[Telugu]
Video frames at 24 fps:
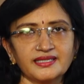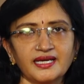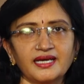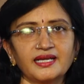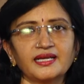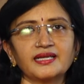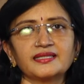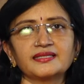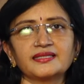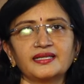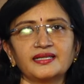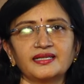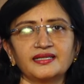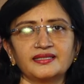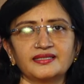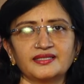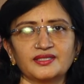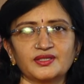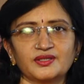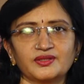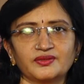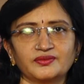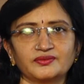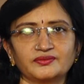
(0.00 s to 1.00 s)
చాలా చాలా
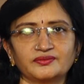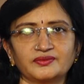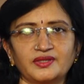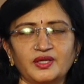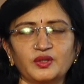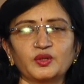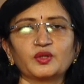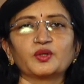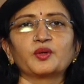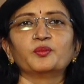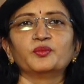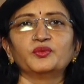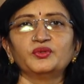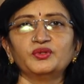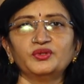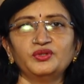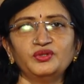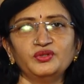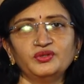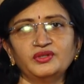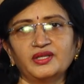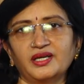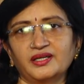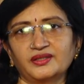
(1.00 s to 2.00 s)
ఇష్టం అదొక
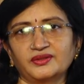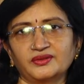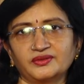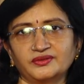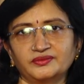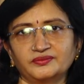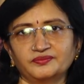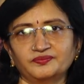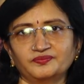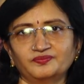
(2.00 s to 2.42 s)
ముద్దు నాకు